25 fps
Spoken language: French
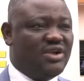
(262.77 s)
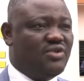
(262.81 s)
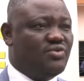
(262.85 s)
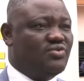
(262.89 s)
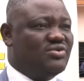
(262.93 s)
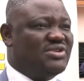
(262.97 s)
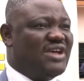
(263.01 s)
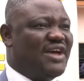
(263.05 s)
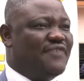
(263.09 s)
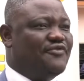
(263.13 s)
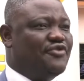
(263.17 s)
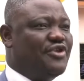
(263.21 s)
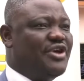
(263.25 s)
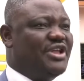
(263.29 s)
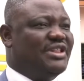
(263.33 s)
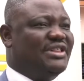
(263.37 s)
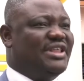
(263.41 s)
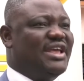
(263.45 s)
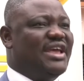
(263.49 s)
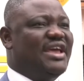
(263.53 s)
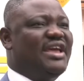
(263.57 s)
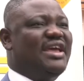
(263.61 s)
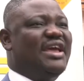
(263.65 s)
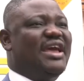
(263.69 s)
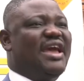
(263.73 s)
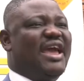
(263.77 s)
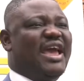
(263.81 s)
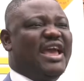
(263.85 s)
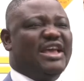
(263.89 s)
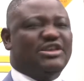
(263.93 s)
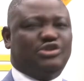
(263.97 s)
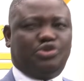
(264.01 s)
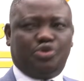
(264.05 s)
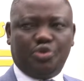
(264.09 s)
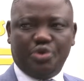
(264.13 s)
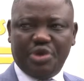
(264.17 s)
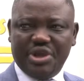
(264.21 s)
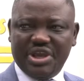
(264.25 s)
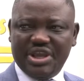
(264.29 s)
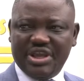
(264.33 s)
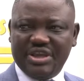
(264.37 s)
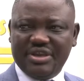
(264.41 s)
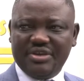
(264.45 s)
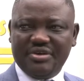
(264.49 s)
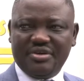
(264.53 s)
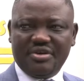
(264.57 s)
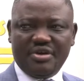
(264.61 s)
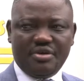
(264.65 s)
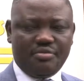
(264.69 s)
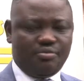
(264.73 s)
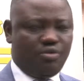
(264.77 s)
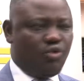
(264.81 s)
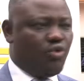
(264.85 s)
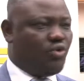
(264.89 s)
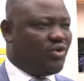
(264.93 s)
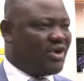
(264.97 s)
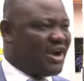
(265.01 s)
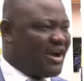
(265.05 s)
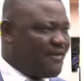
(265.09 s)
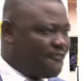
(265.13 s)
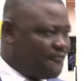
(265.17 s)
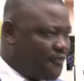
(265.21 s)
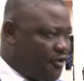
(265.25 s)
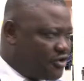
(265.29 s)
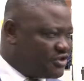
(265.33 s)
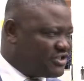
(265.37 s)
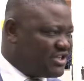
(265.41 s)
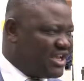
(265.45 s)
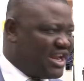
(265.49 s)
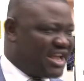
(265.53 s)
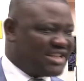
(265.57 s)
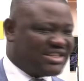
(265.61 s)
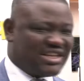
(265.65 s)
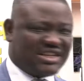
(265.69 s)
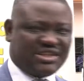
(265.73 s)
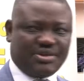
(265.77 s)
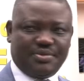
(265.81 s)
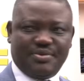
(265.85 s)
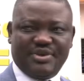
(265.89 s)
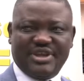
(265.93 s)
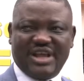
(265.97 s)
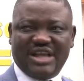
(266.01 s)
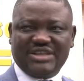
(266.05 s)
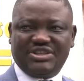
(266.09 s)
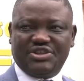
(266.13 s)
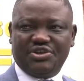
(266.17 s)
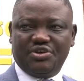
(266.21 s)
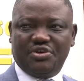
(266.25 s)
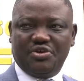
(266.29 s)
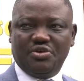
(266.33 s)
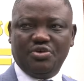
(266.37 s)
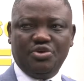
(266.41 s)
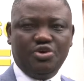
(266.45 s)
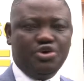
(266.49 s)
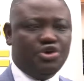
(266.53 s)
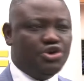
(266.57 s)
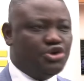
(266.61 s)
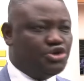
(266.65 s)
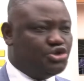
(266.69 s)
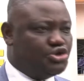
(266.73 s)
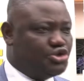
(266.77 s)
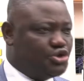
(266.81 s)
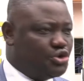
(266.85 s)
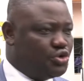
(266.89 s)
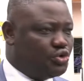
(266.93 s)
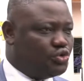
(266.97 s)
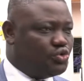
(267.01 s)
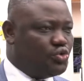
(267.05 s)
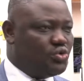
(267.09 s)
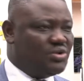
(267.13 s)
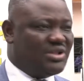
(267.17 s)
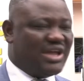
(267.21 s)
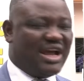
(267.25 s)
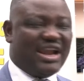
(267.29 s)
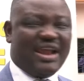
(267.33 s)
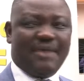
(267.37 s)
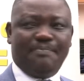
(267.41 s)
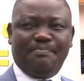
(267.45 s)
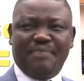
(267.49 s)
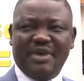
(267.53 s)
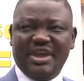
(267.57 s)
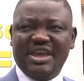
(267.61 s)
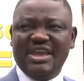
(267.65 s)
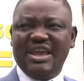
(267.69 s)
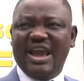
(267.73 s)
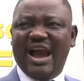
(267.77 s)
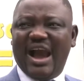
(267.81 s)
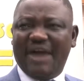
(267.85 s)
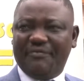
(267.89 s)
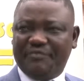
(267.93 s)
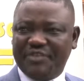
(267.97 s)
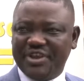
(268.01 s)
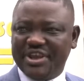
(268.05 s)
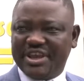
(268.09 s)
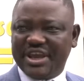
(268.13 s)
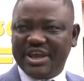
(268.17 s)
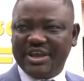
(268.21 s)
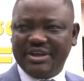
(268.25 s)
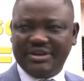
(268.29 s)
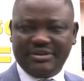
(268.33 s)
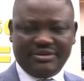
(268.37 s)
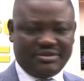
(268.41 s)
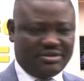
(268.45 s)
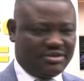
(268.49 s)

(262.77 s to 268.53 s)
nous avions été instruits pour renforcer la sensibilisation, surtout dans les pays africains.